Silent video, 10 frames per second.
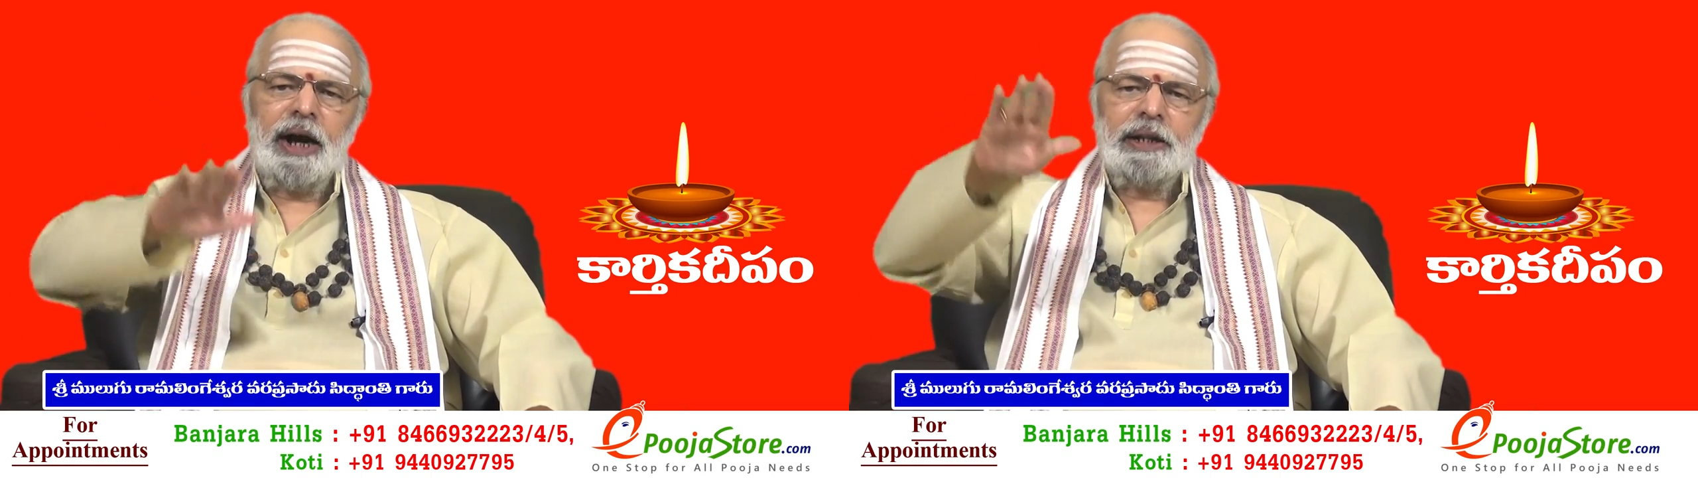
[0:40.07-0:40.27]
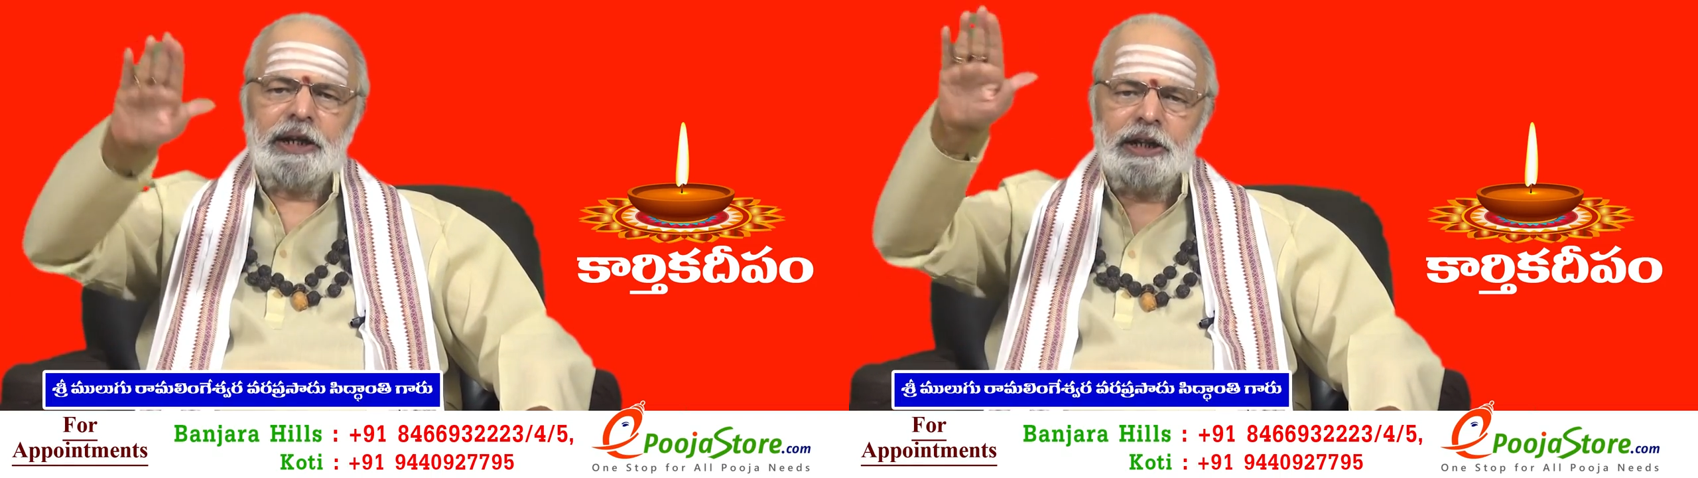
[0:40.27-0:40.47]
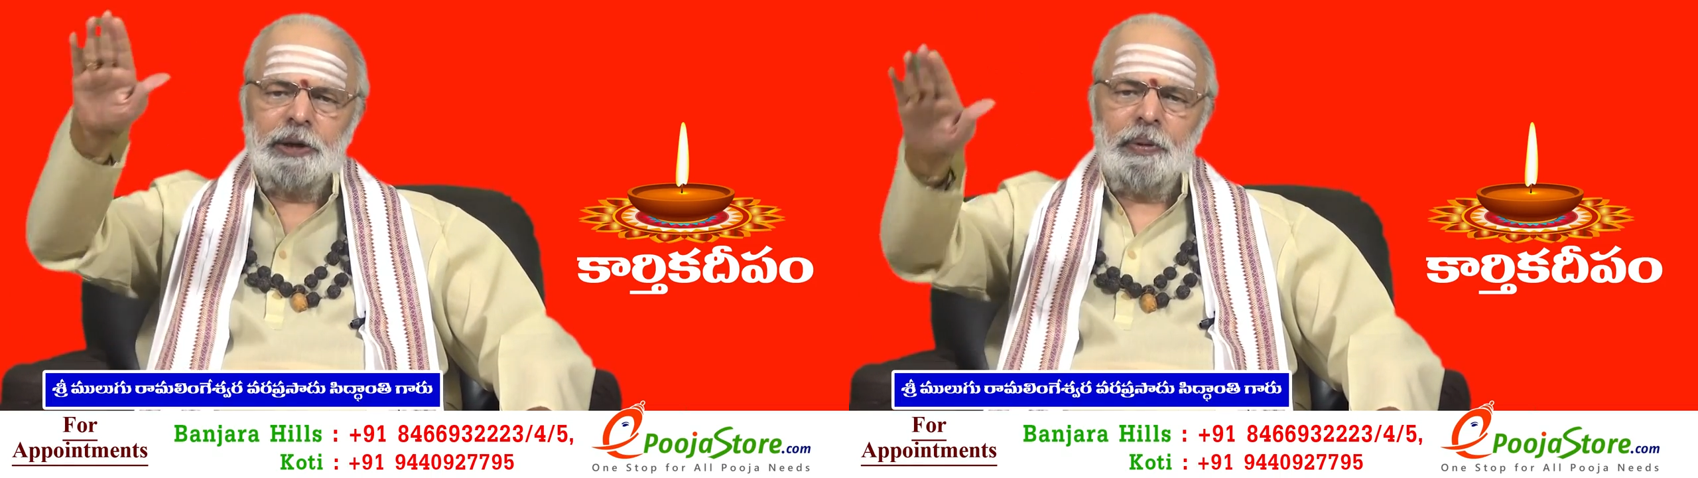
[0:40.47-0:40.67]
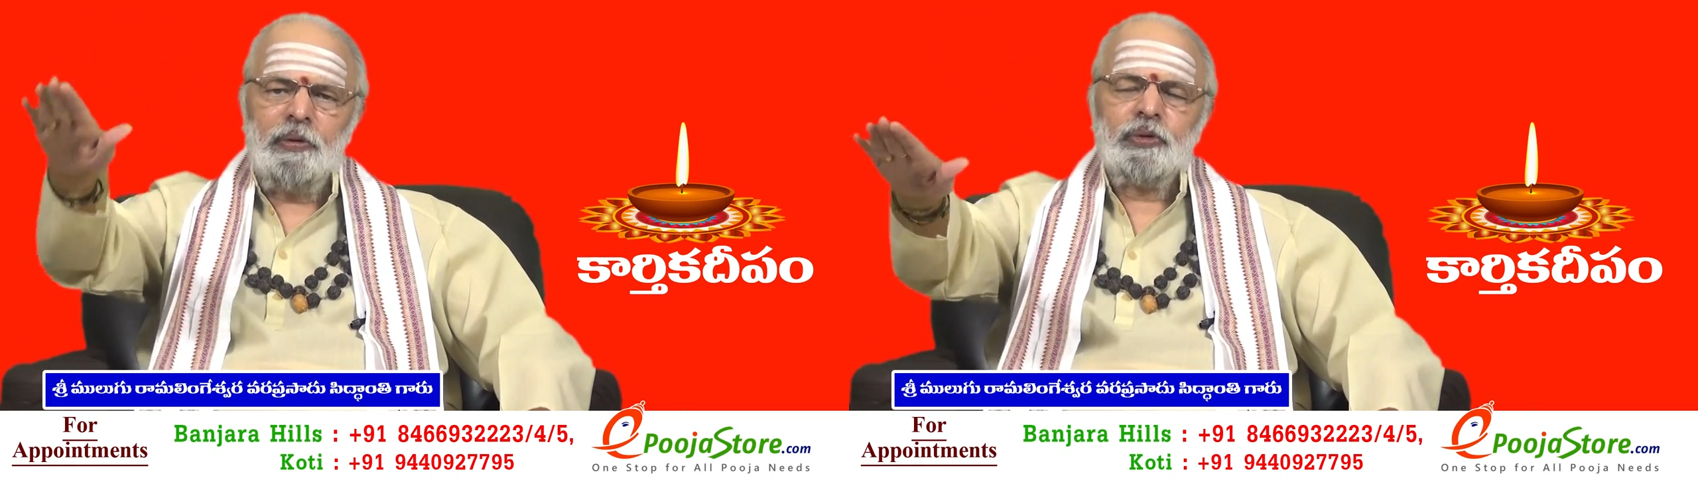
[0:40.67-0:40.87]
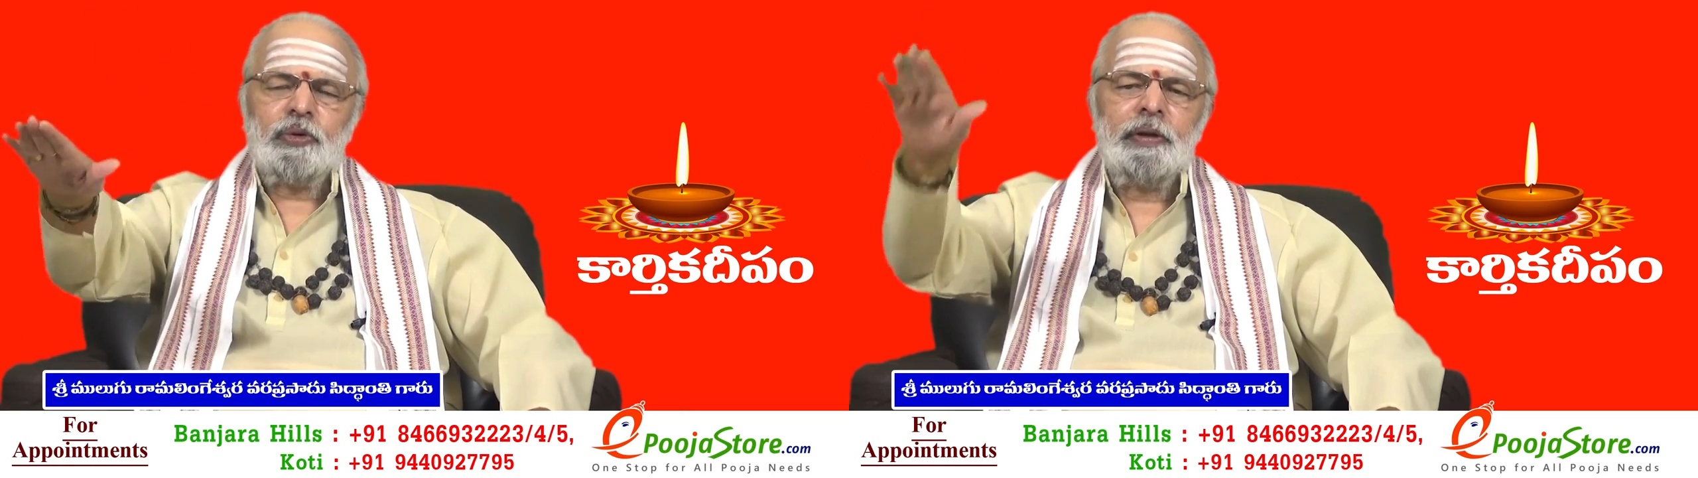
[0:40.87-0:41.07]
కార్తీక దీపం
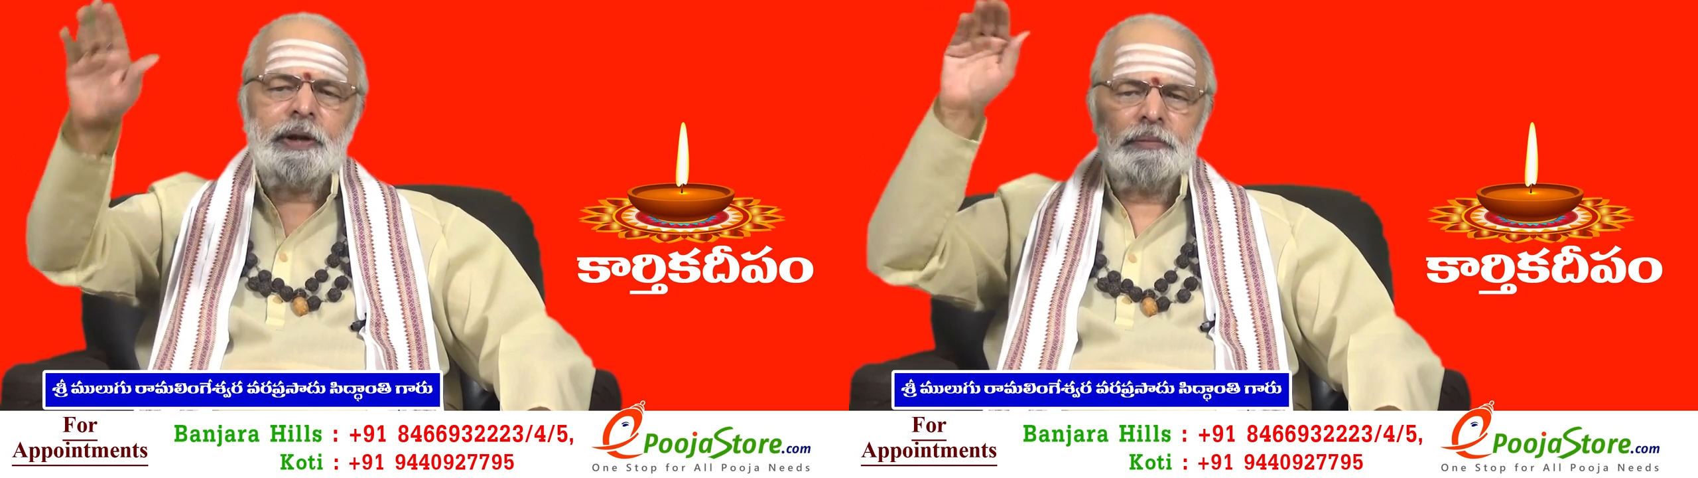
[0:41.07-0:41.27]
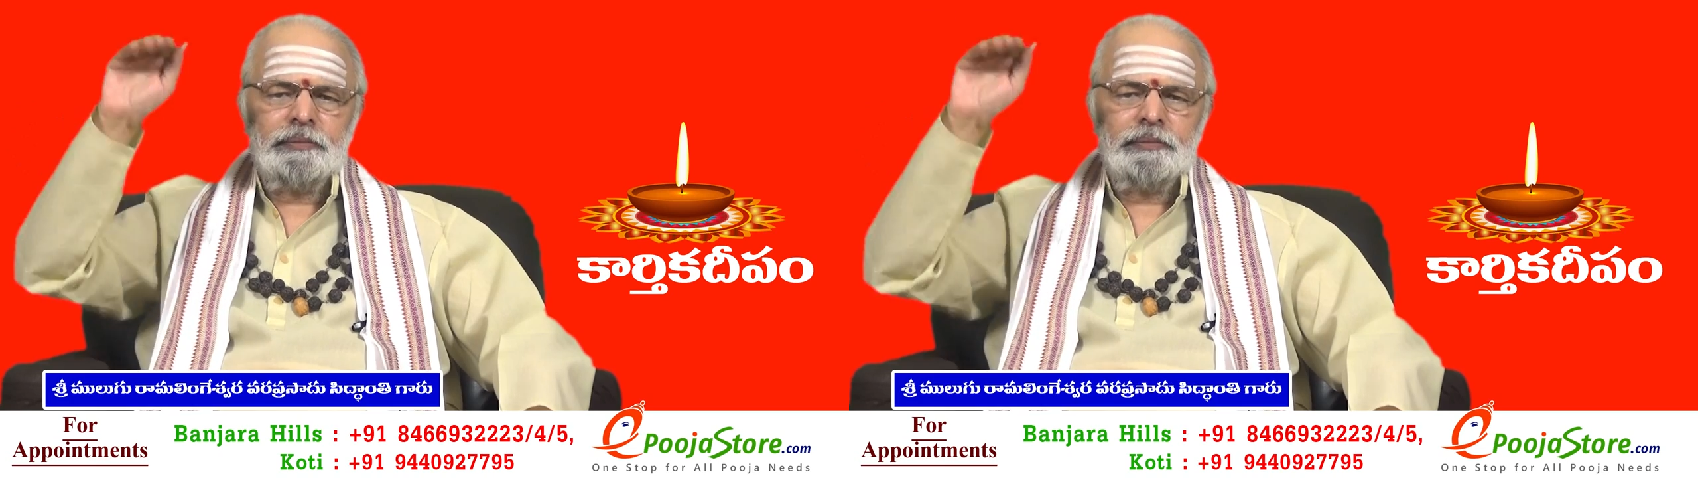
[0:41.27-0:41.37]
అవుతుంది